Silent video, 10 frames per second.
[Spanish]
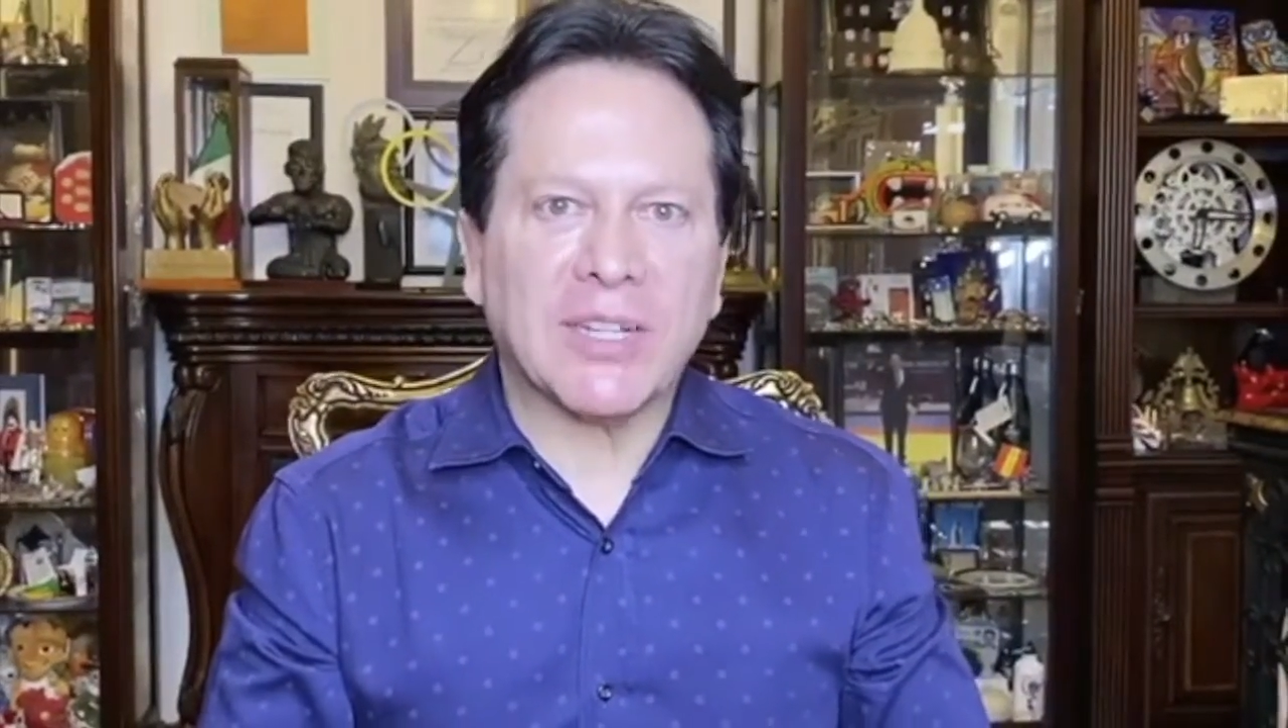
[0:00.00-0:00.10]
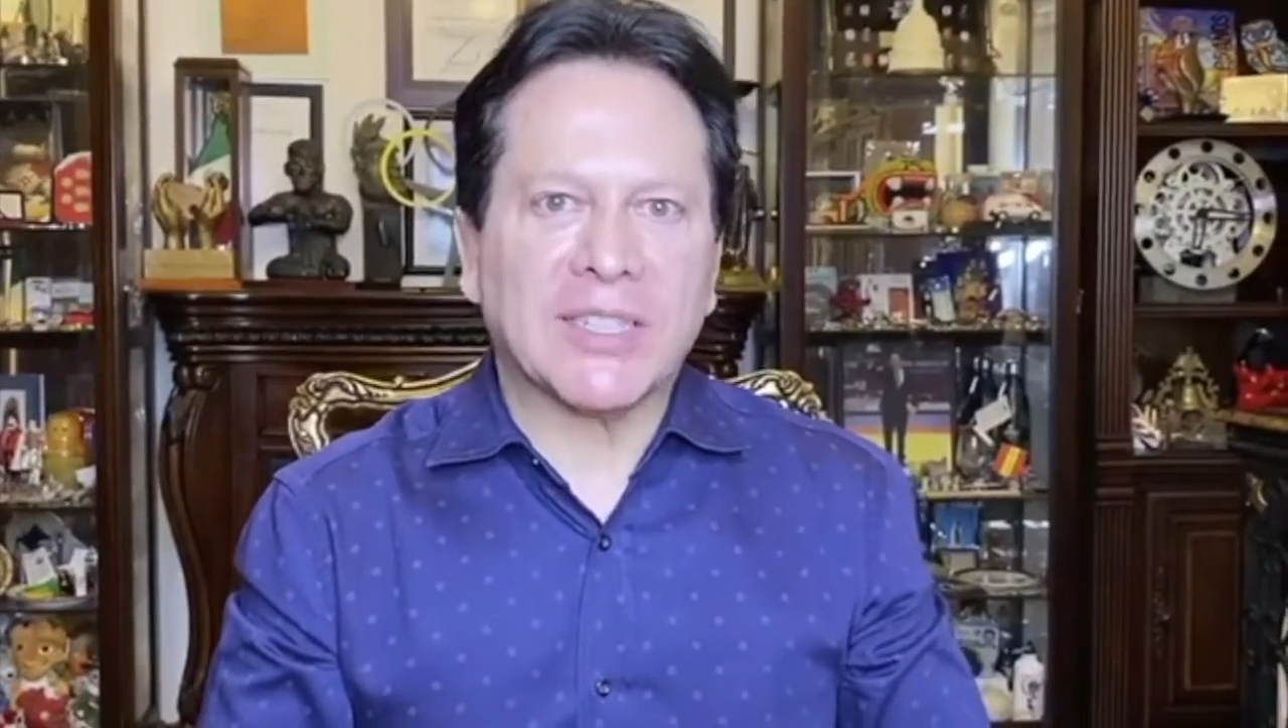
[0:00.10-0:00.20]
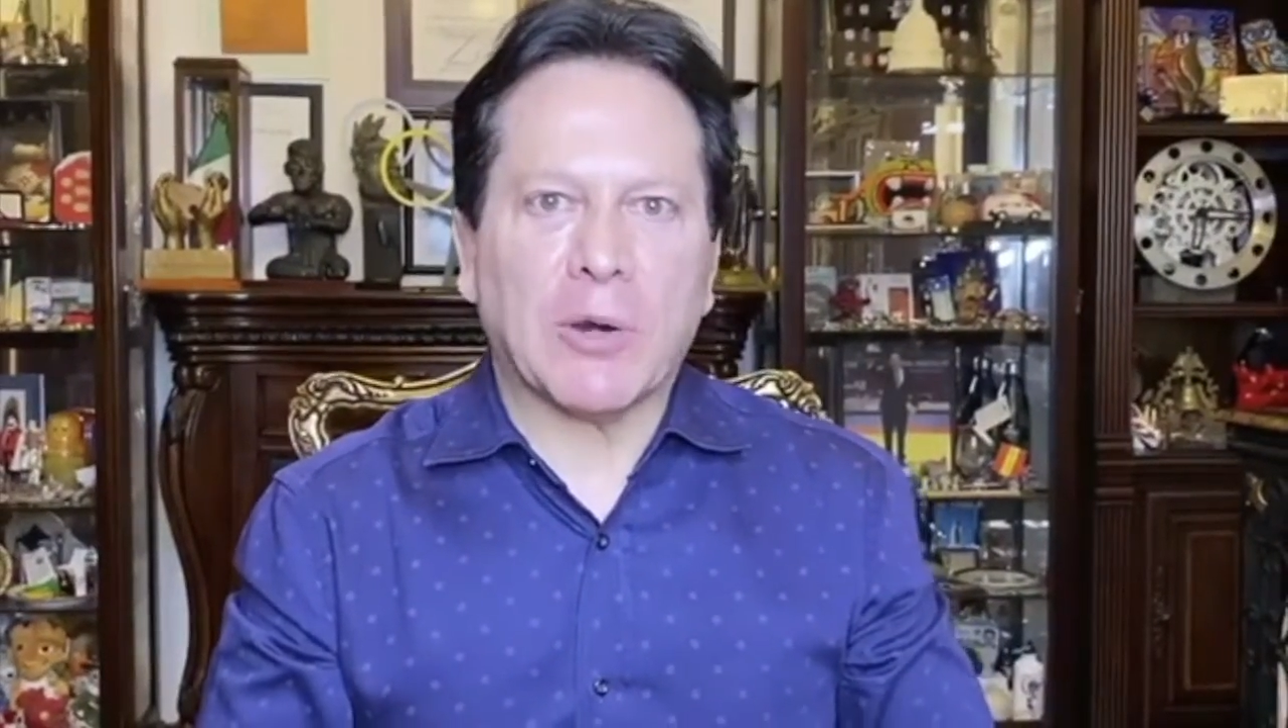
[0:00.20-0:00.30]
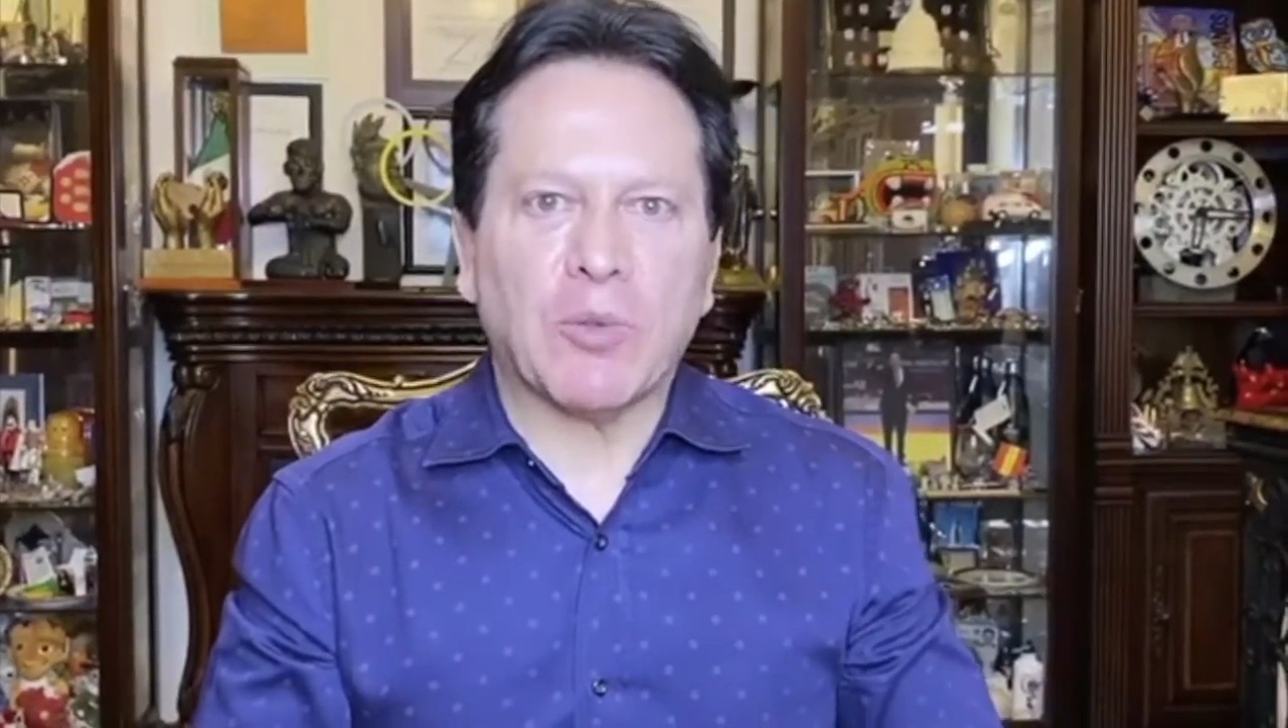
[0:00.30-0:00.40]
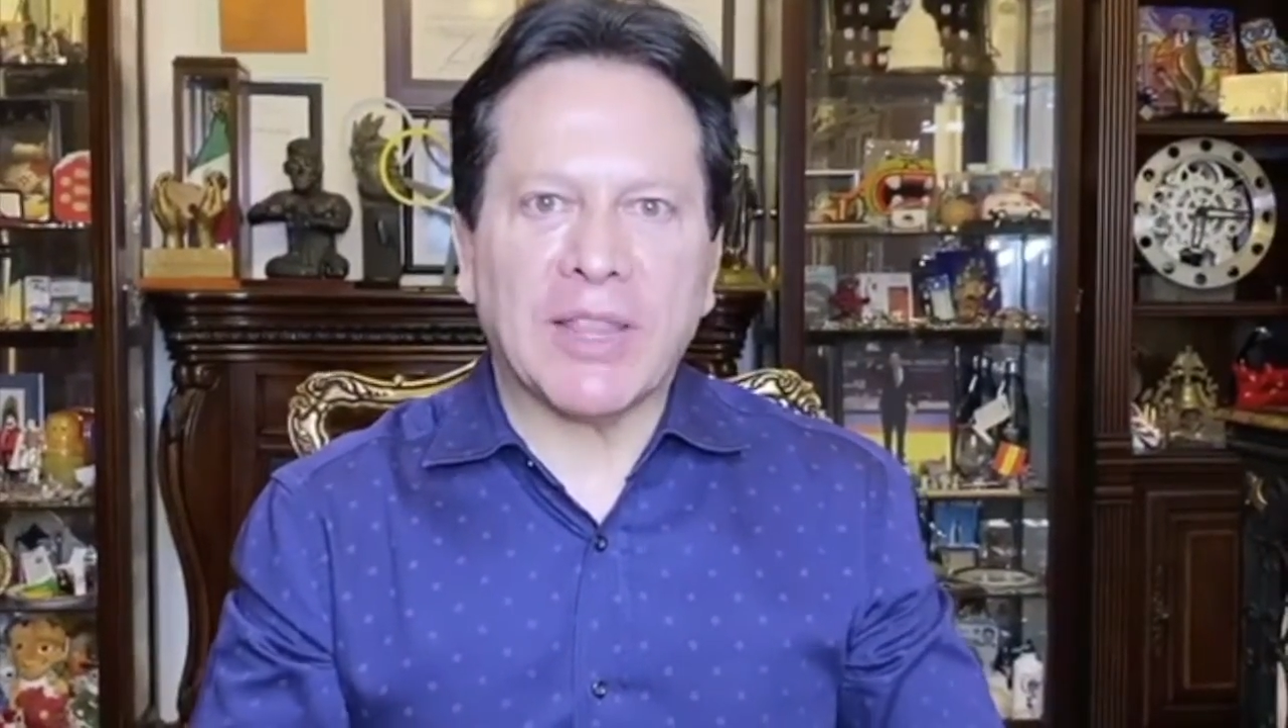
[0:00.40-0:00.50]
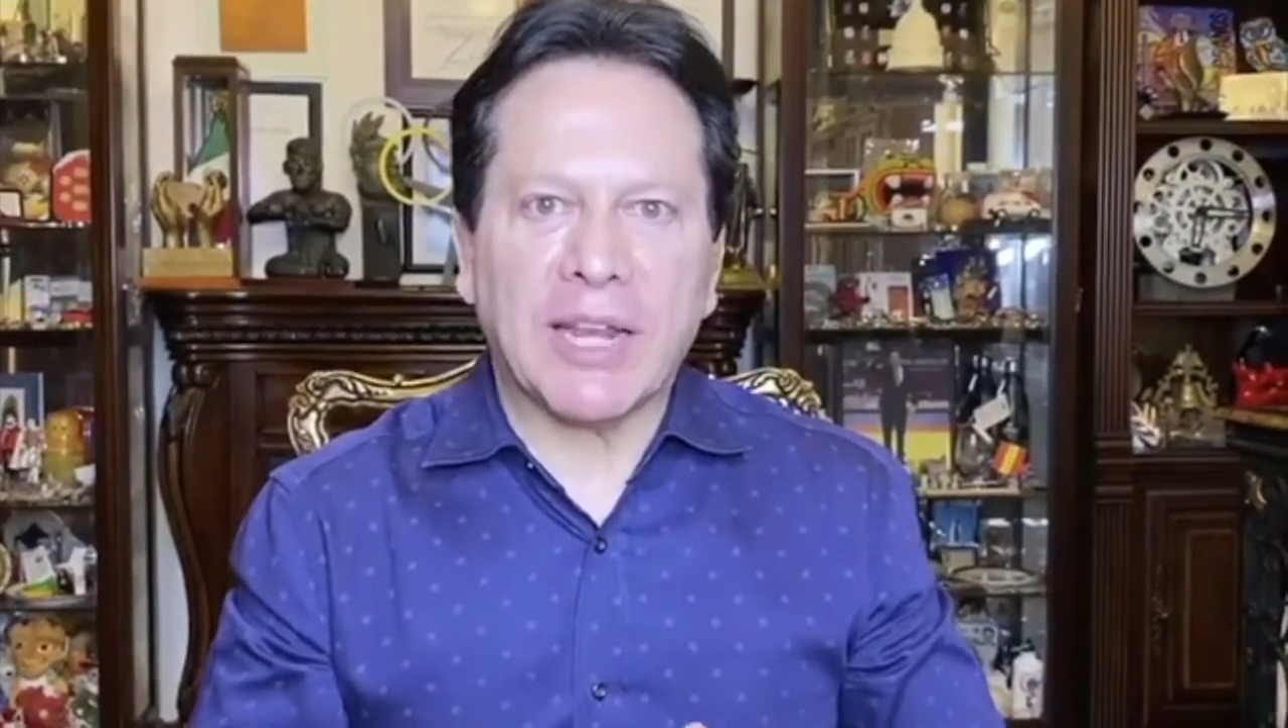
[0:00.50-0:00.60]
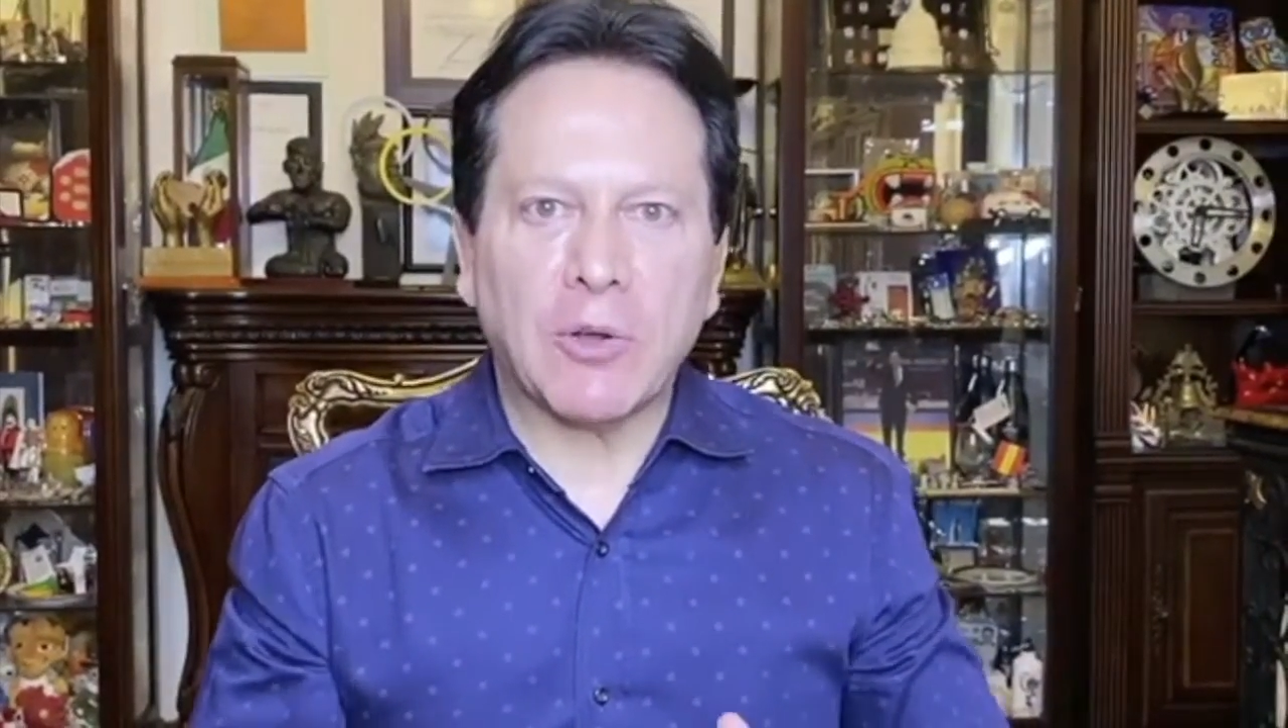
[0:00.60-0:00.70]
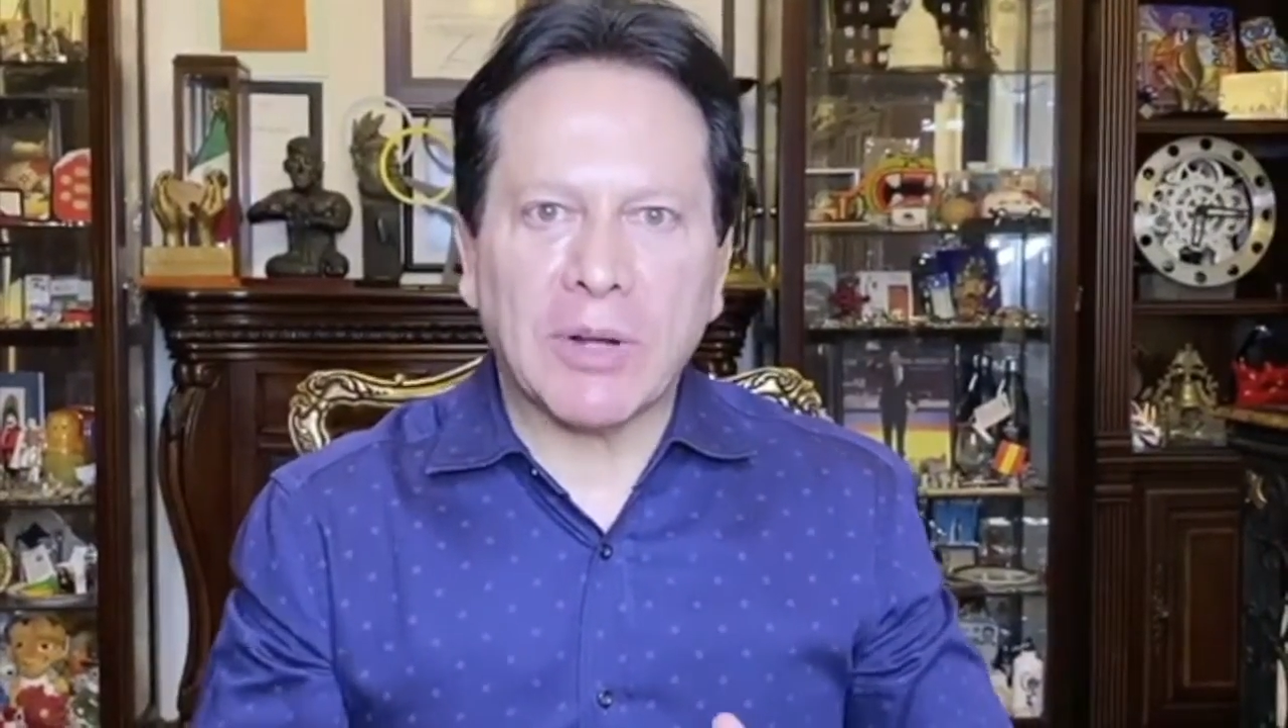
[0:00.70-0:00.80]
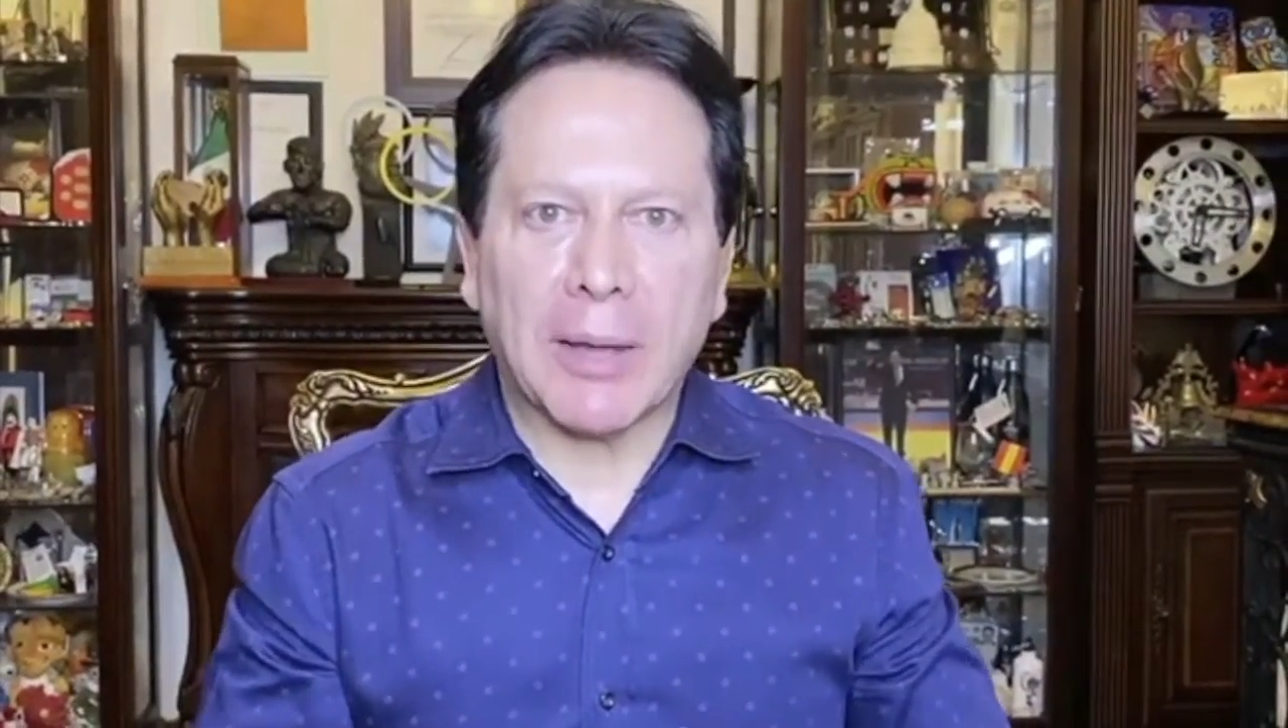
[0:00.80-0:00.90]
extraordinario